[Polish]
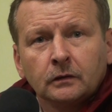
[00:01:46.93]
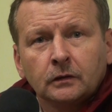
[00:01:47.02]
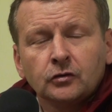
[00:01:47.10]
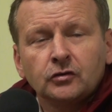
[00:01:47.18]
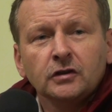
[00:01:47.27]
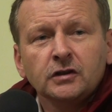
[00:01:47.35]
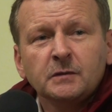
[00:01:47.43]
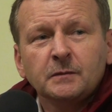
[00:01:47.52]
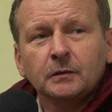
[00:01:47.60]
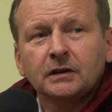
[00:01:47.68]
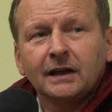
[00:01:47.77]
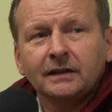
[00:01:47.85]
kończyliśmy
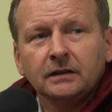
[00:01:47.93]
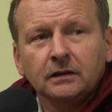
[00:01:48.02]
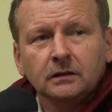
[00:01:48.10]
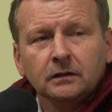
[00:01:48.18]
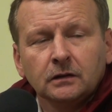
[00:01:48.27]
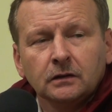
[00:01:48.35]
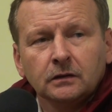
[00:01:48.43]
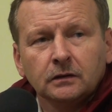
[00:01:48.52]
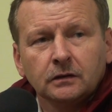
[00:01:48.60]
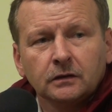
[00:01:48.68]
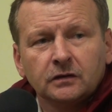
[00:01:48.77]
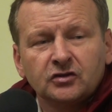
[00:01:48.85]
spotkanie
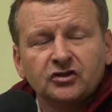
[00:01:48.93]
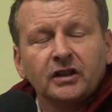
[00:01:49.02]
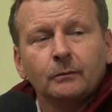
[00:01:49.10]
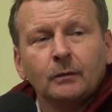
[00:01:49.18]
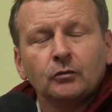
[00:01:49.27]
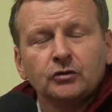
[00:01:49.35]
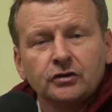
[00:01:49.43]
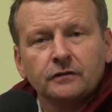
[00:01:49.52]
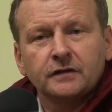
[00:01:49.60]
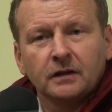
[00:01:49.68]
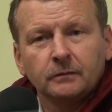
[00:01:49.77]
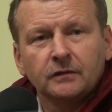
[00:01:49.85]
z czterema
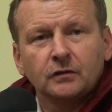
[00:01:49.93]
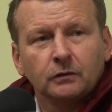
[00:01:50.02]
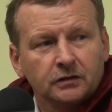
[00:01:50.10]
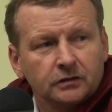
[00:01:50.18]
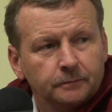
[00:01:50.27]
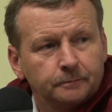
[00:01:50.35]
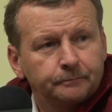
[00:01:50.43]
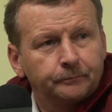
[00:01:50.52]
młodzieżowcami w składzie.